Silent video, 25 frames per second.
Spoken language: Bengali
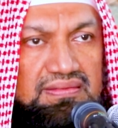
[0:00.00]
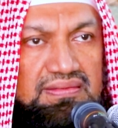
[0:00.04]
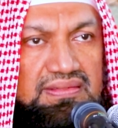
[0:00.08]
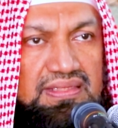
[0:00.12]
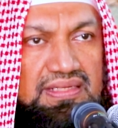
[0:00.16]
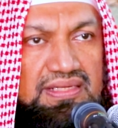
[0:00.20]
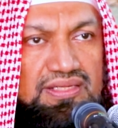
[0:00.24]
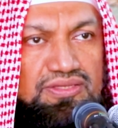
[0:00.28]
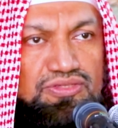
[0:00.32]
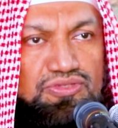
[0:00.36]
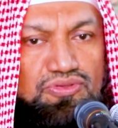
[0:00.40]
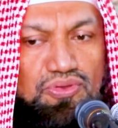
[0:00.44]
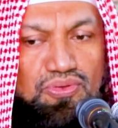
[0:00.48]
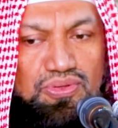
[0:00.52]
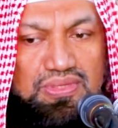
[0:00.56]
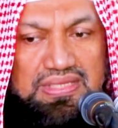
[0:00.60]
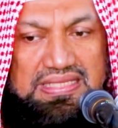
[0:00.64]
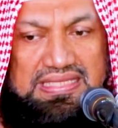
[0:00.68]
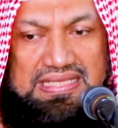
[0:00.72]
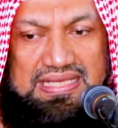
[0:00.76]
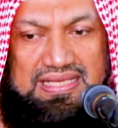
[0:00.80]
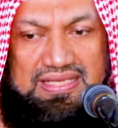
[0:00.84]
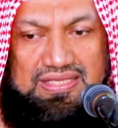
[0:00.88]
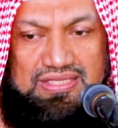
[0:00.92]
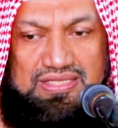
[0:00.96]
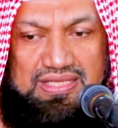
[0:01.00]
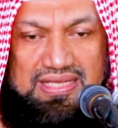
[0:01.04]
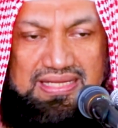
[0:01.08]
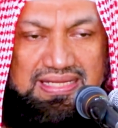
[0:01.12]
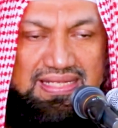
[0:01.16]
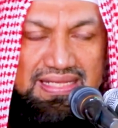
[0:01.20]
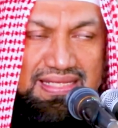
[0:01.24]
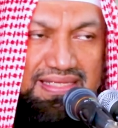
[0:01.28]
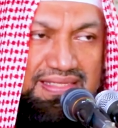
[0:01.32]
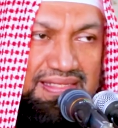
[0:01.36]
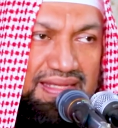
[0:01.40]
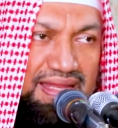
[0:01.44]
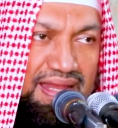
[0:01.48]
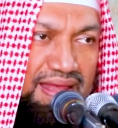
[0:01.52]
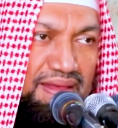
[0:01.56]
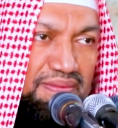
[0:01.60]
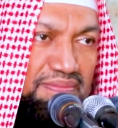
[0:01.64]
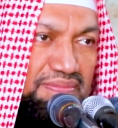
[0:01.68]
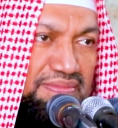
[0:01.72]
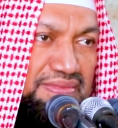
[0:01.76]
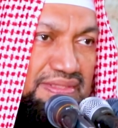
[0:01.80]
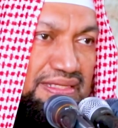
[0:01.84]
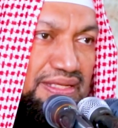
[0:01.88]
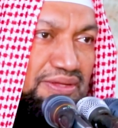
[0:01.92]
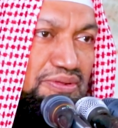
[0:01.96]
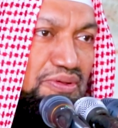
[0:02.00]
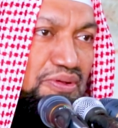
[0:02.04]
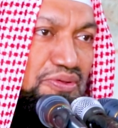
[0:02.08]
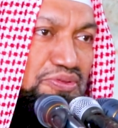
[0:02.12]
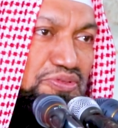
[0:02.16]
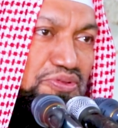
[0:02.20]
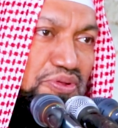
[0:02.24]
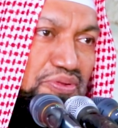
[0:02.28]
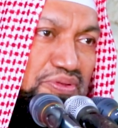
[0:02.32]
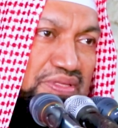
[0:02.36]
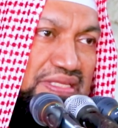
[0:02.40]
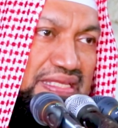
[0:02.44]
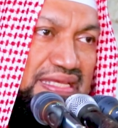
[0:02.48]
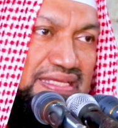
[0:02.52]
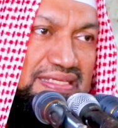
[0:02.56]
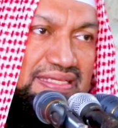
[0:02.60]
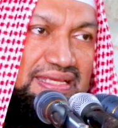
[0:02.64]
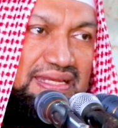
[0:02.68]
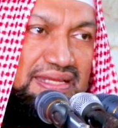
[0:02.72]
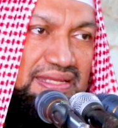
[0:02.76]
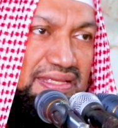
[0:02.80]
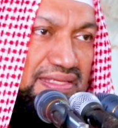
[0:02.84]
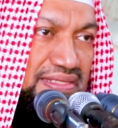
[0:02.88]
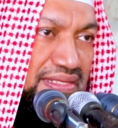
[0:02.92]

যেটা যৌক্তিক সেটি ইসলাম যেটি অযৌক্তিক সেটি